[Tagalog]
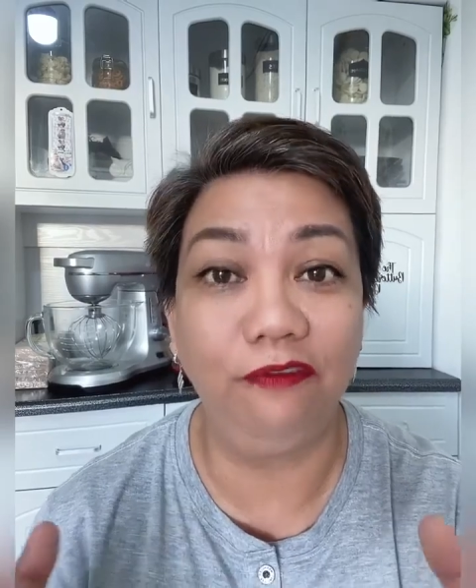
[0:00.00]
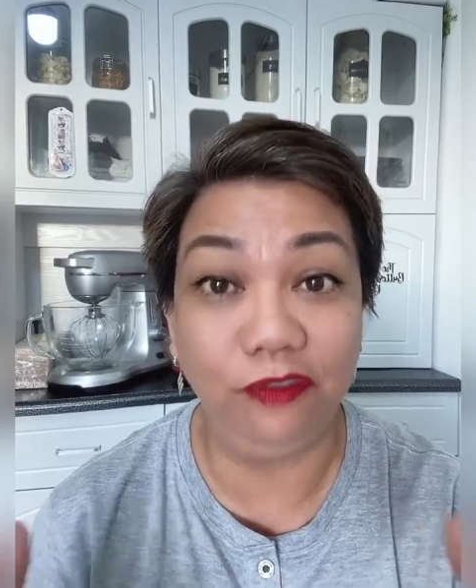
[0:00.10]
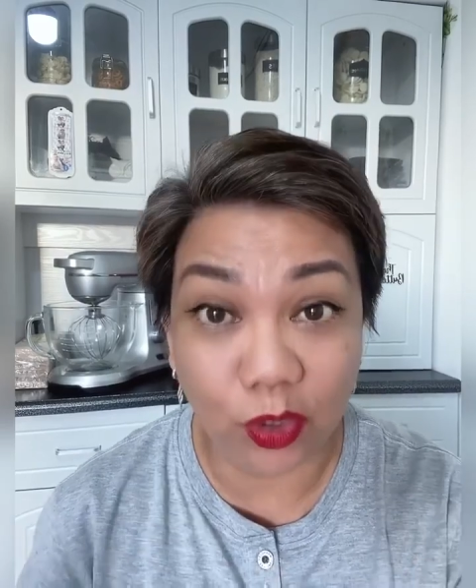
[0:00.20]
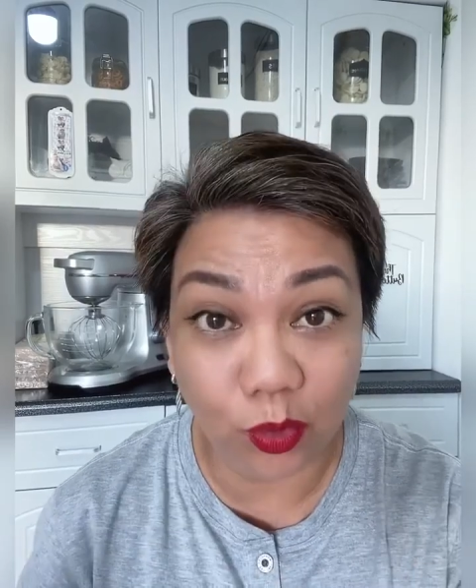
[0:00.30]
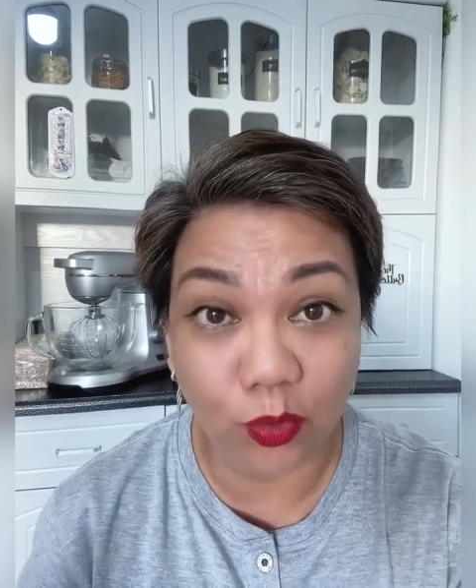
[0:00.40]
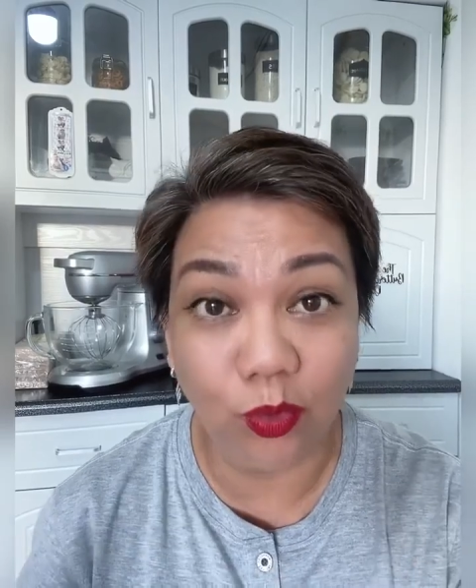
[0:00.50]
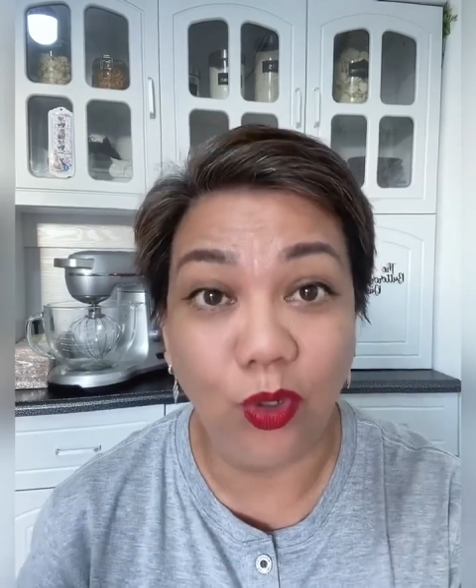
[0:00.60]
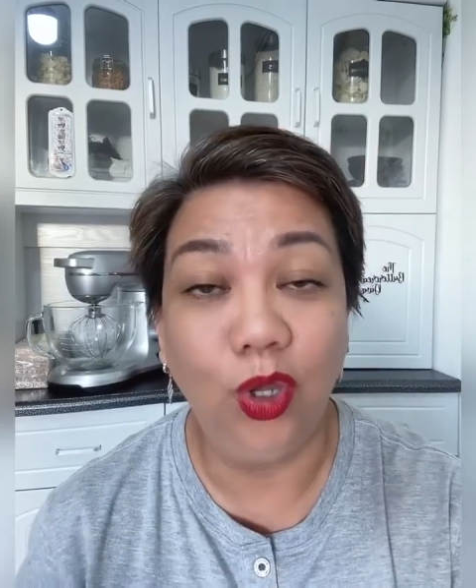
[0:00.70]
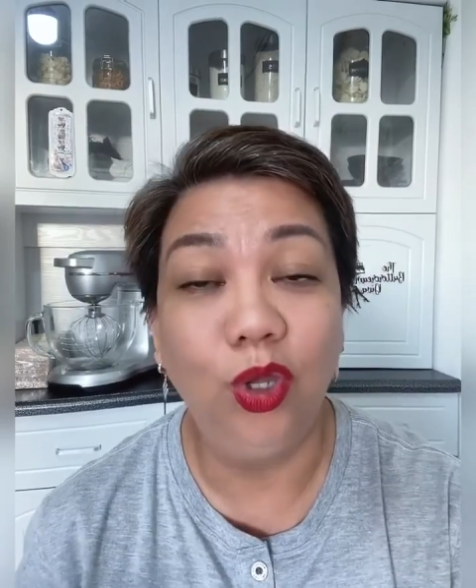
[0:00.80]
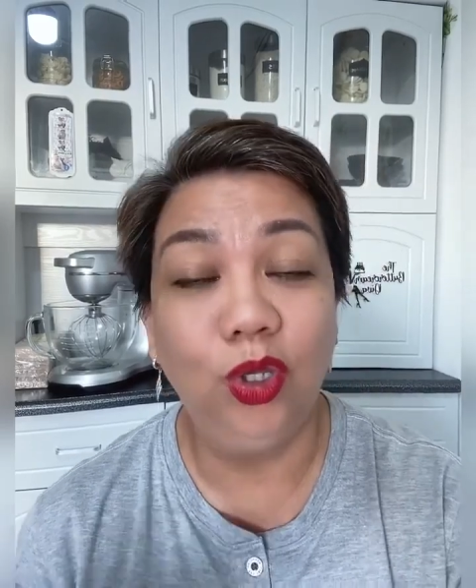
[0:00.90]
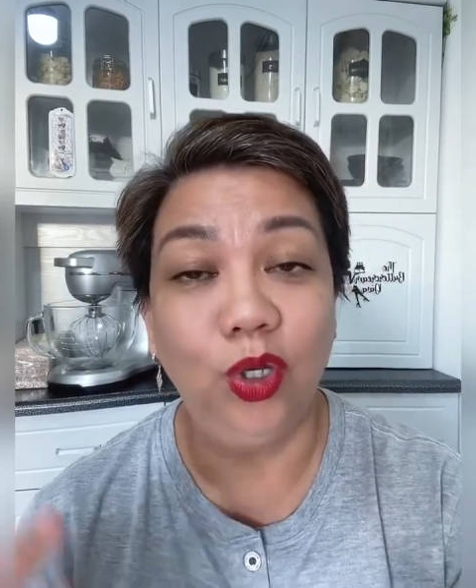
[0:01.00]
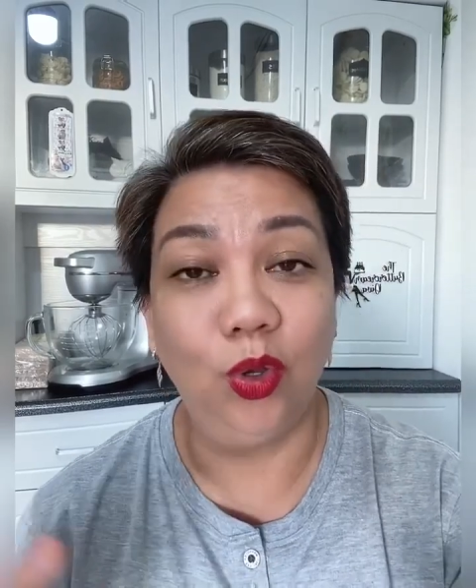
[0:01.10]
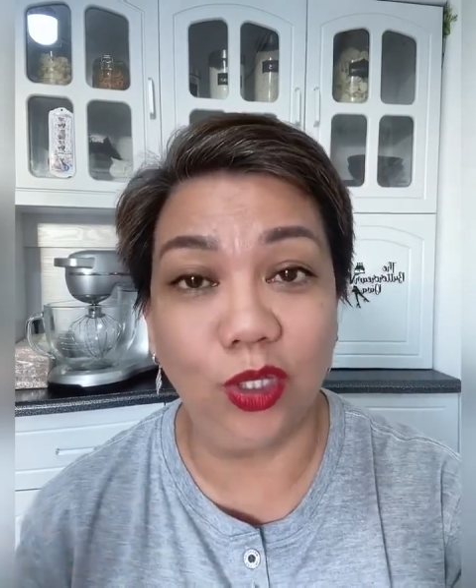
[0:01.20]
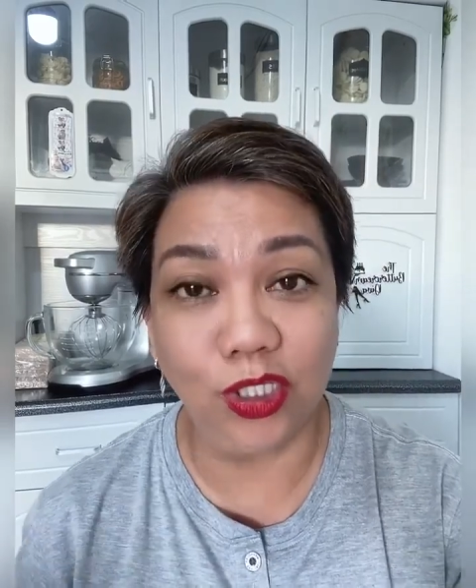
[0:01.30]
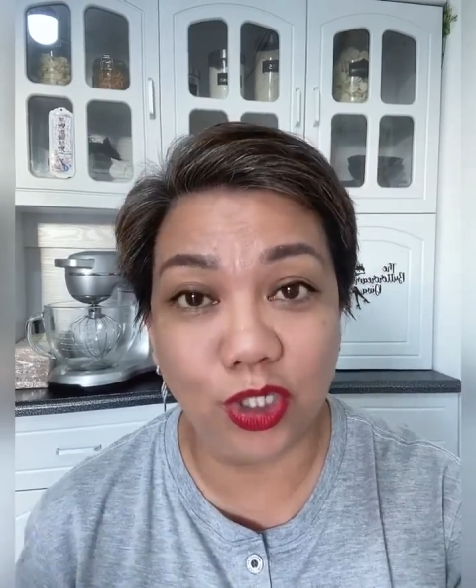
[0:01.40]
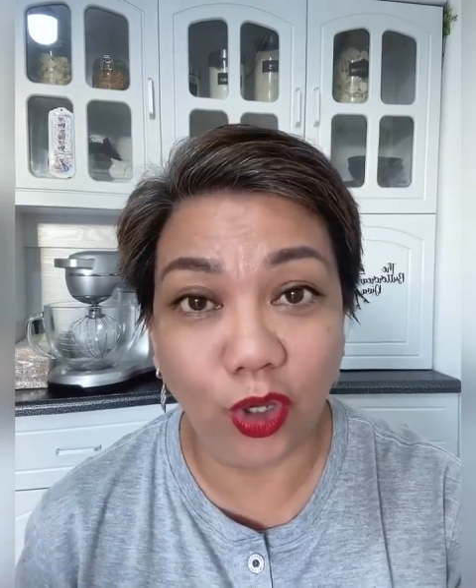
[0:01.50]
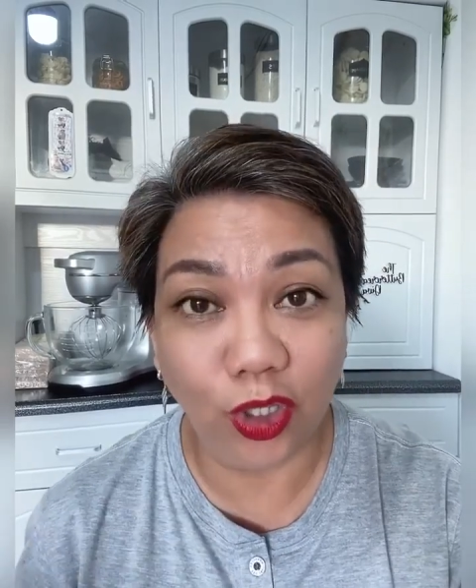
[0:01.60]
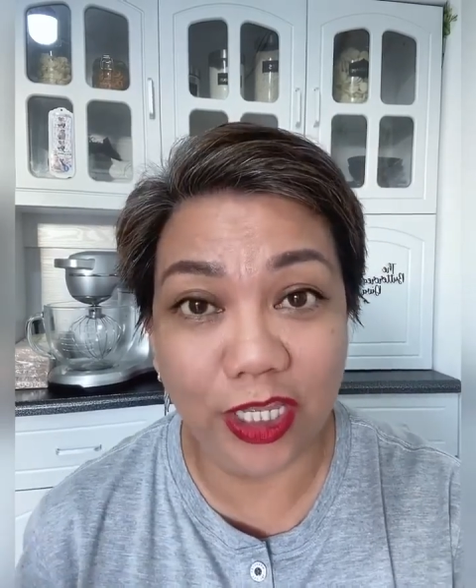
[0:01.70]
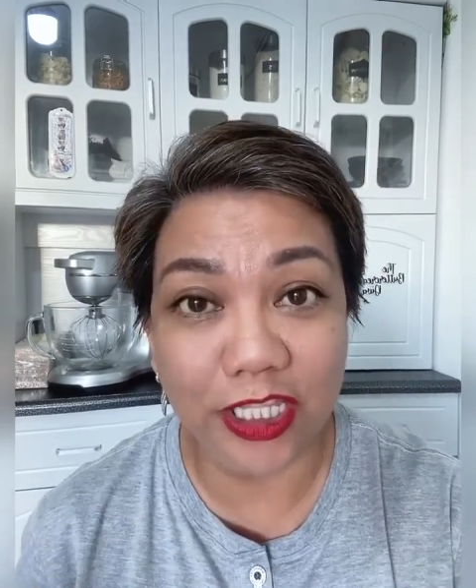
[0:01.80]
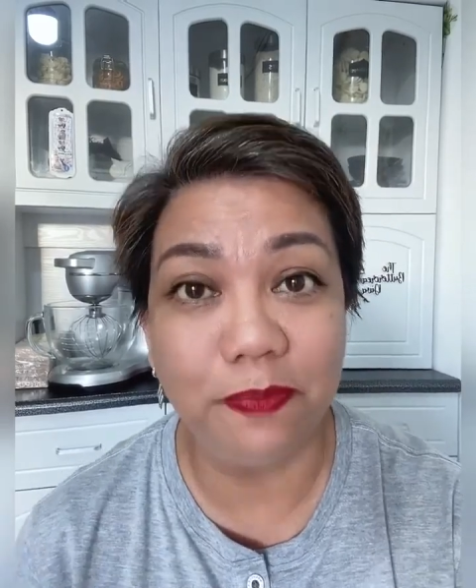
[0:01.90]
few local
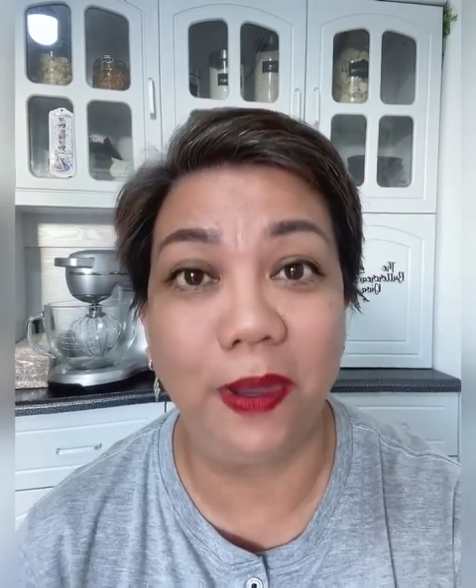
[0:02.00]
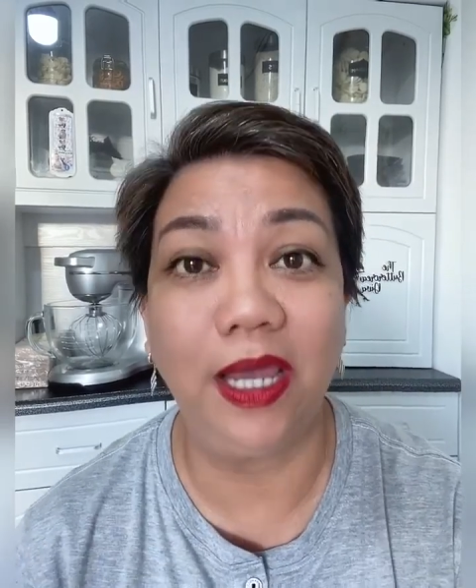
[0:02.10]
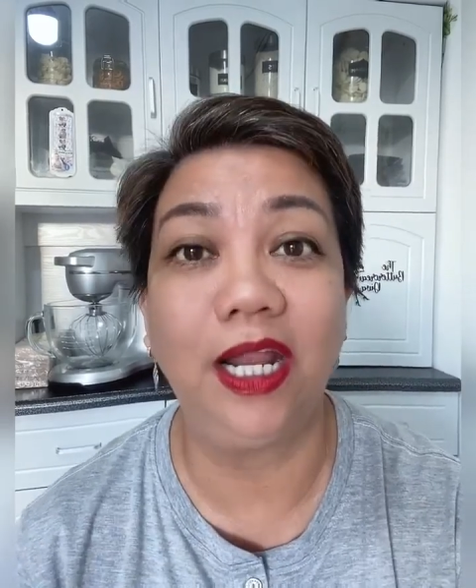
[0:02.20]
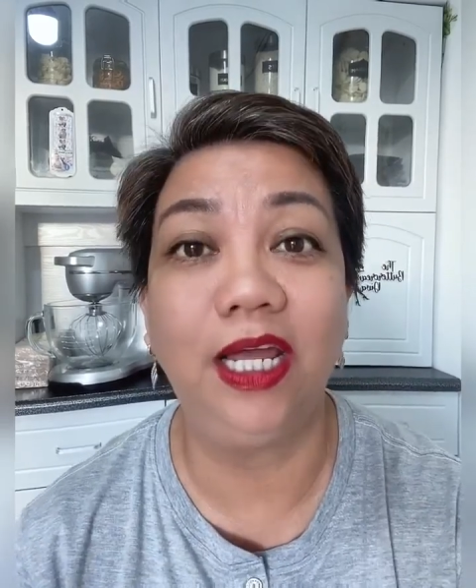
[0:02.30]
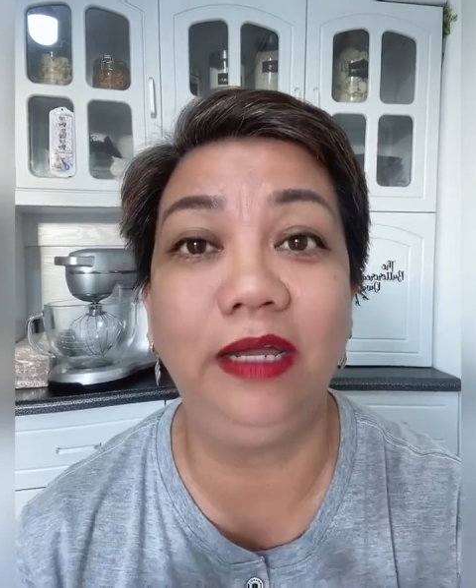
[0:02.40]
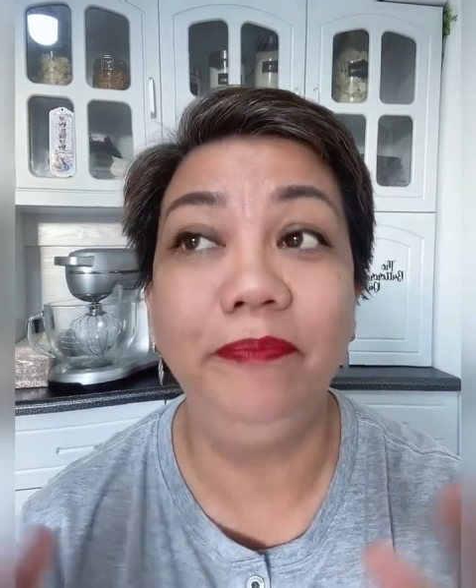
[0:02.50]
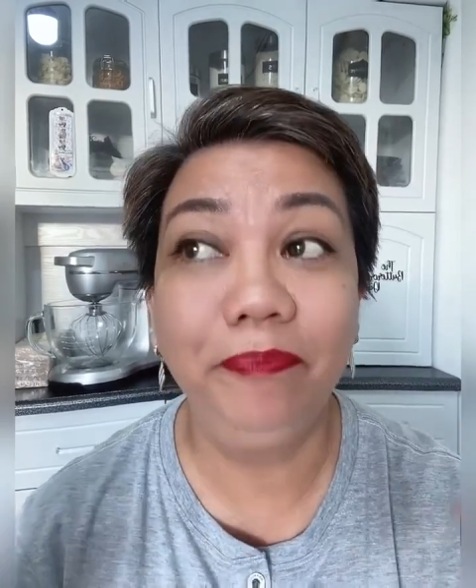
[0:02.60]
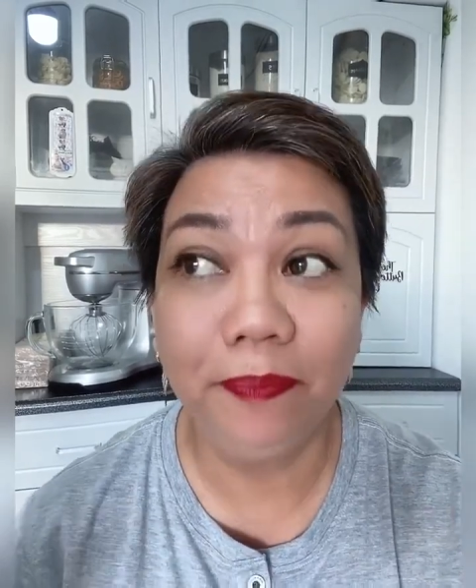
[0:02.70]
chocolates para,